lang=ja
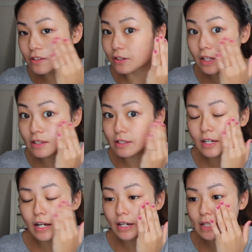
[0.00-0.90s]

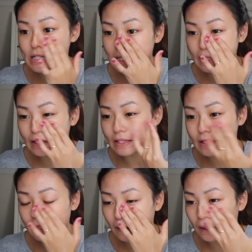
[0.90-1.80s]
ツヤツヤになっちゃって全
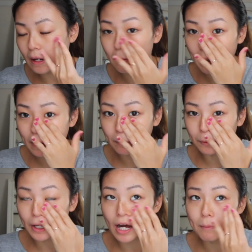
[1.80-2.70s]
然なんかやばい
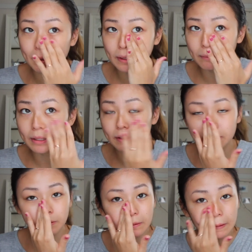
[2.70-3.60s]
もうラーメン食べたりし
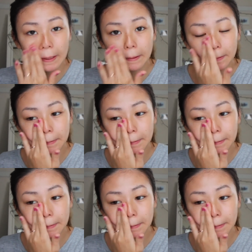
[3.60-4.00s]
ちゃってぐらい